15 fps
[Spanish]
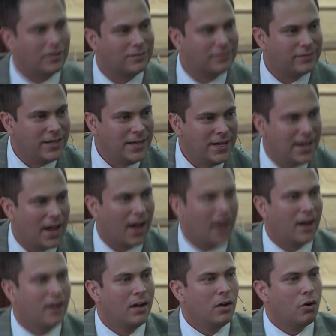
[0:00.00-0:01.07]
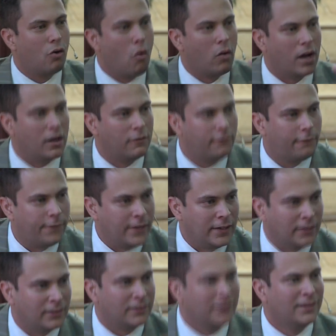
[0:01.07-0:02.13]
hacía con el
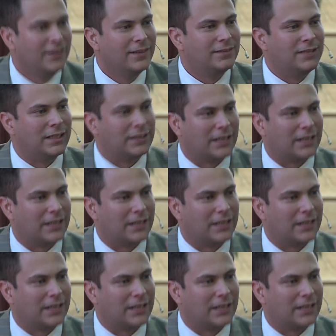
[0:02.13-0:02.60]
fin de